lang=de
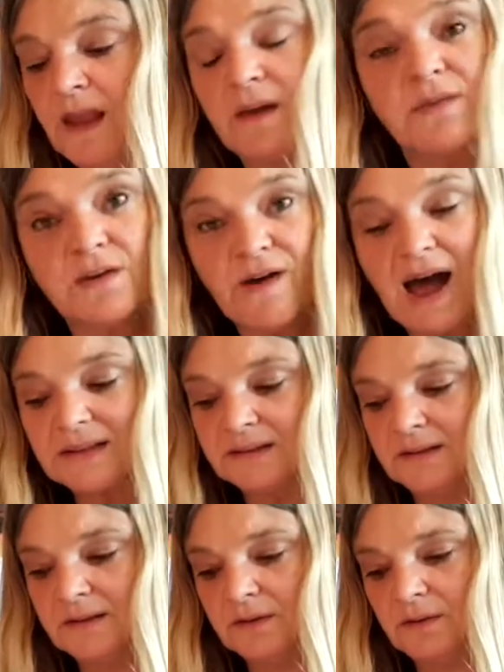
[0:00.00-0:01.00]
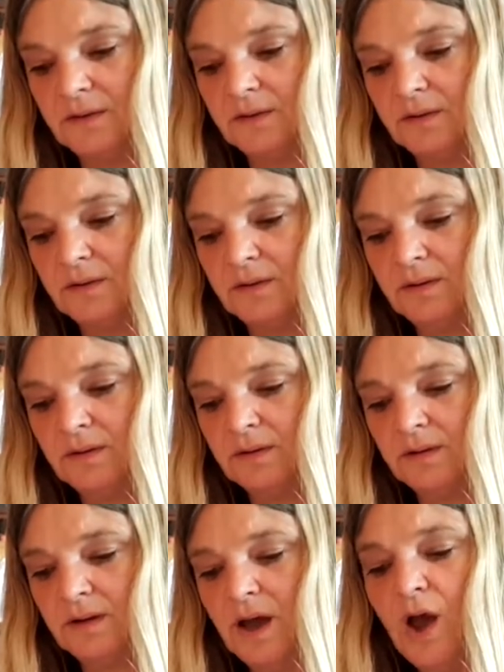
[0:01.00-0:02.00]
Wir warten
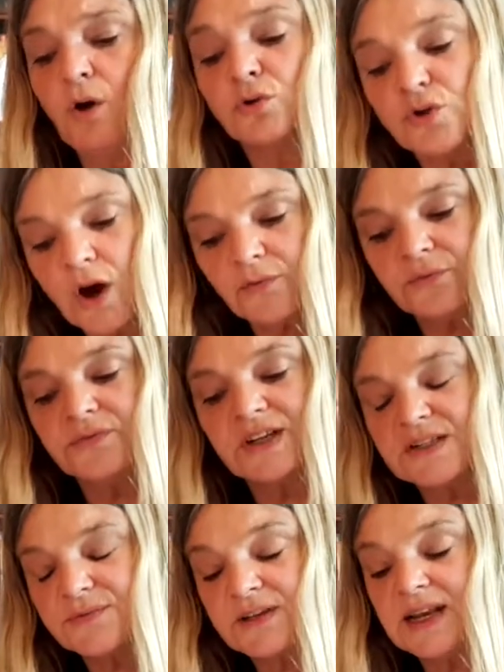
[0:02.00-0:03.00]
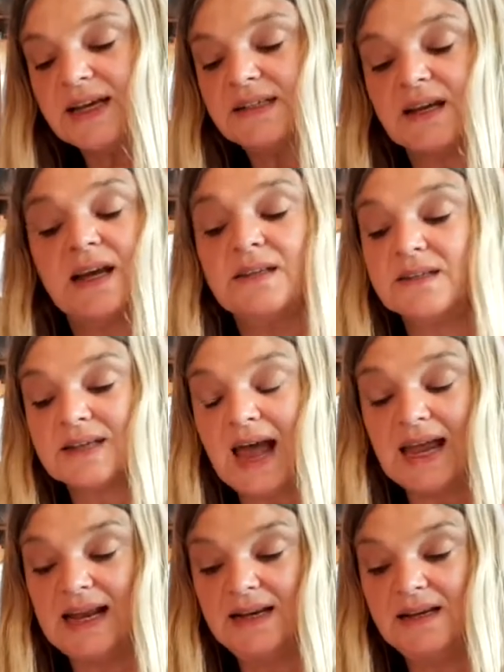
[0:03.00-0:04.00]
und hoffen, dass vielleicht ein
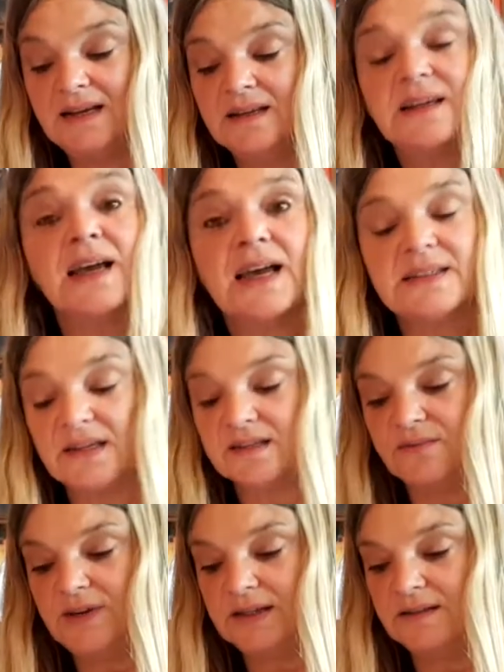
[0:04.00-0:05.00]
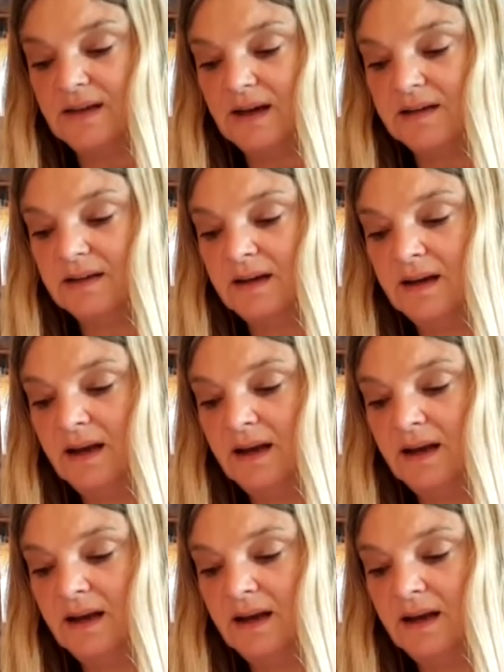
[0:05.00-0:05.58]
Teil gerettet werden kann.